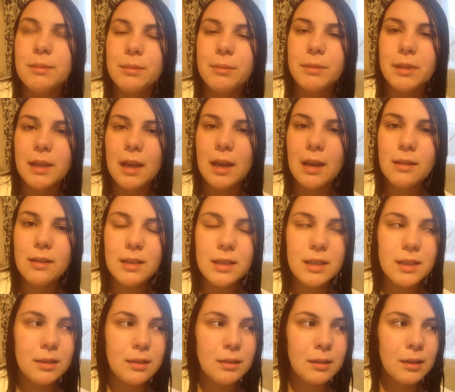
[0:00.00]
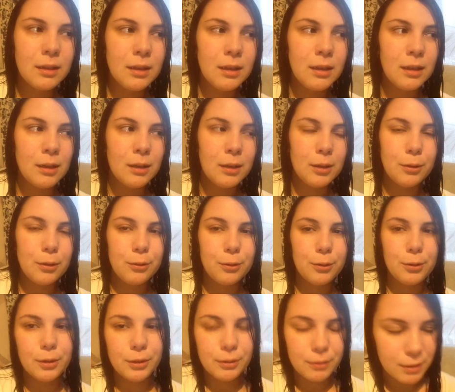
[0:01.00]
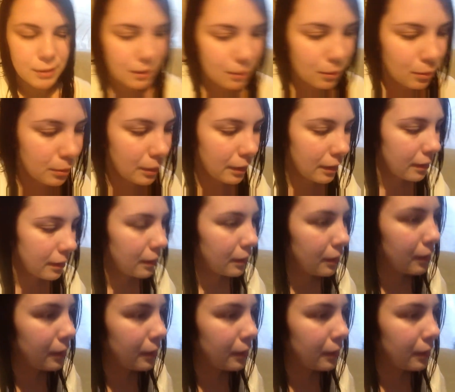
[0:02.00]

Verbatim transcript: поменялось. Вот, в основном так